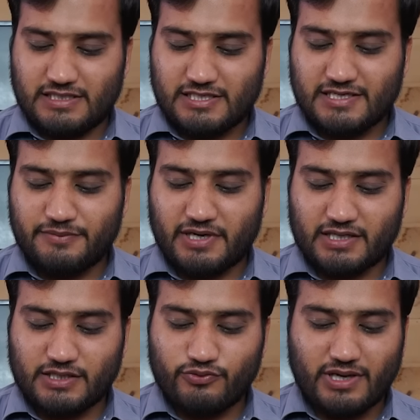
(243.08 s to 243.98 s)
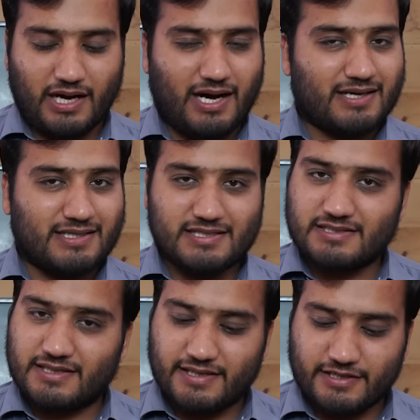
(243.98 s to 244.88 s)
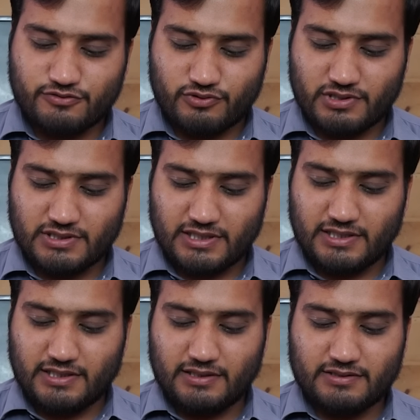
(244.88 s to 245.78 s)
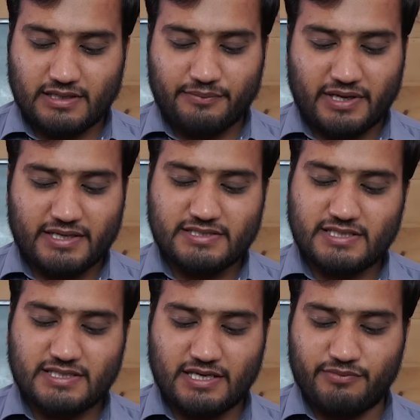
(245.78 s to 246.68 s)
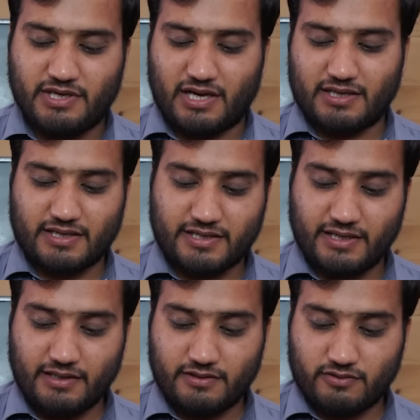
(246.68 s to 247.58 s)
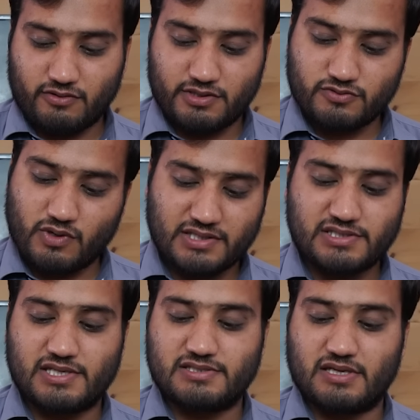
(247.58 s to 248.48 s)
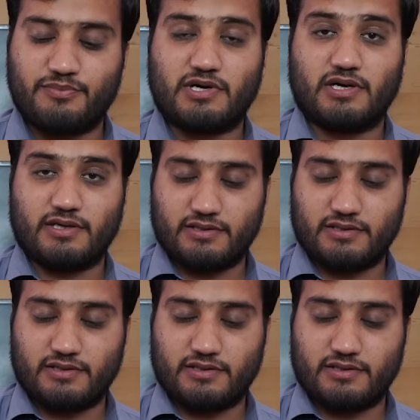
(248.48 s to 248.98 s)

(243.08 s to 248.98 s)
ये चटनी बनाते हुए आग तेज़ करने की ज़रूरत नहीं है दरमियानी से धीमी आग रखें और इसको आहिस्ता आहिस्ता पकाएं